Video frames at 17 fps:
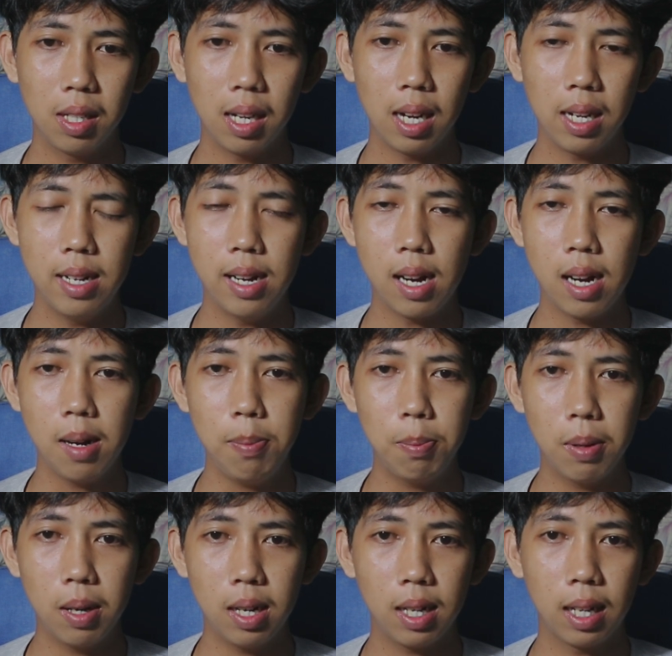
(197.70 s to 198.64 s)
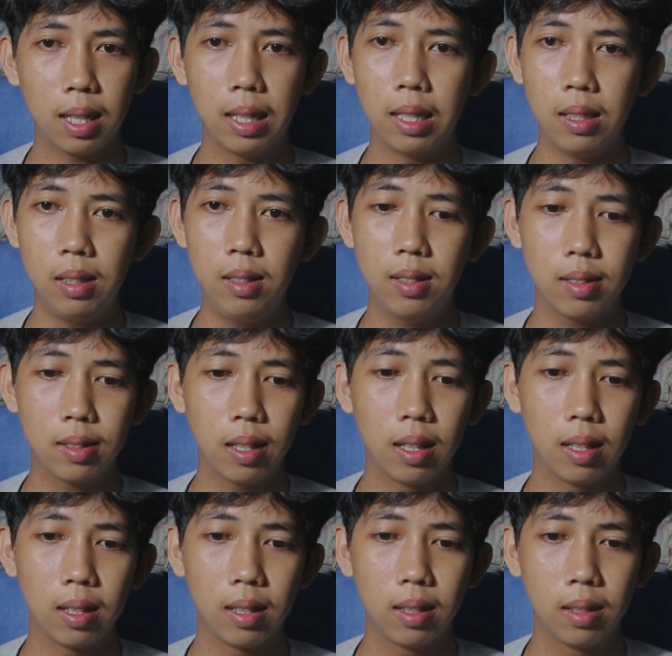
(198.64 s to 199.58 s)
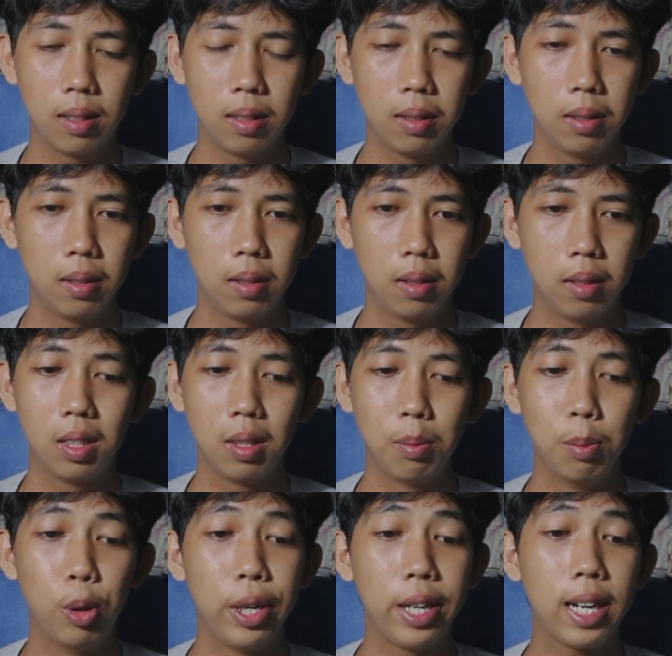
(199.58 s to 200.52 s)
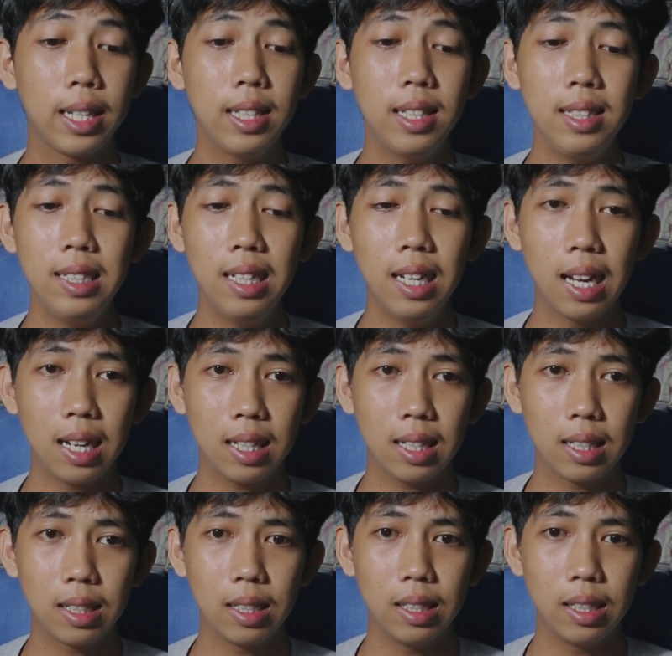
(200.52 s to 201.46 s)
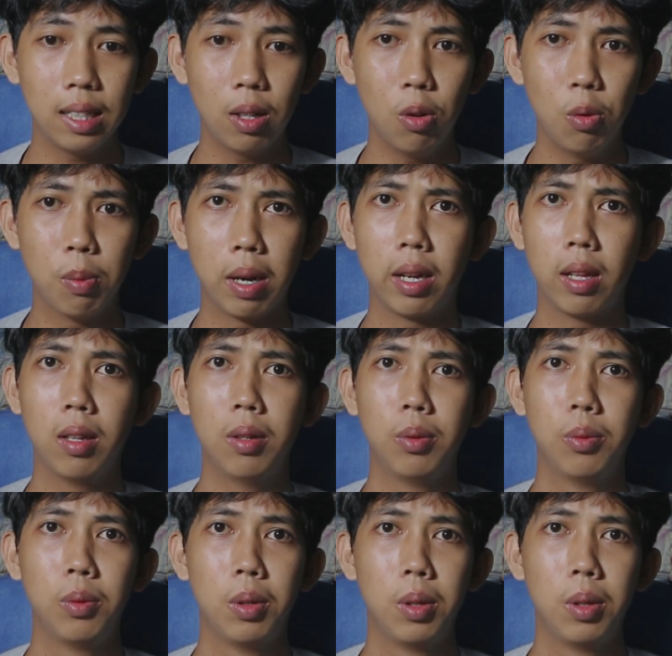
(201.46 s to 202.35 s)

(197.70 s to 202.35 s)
Ada apa? Kata Risa. Bonekanya hilang katanya. Oh Mel.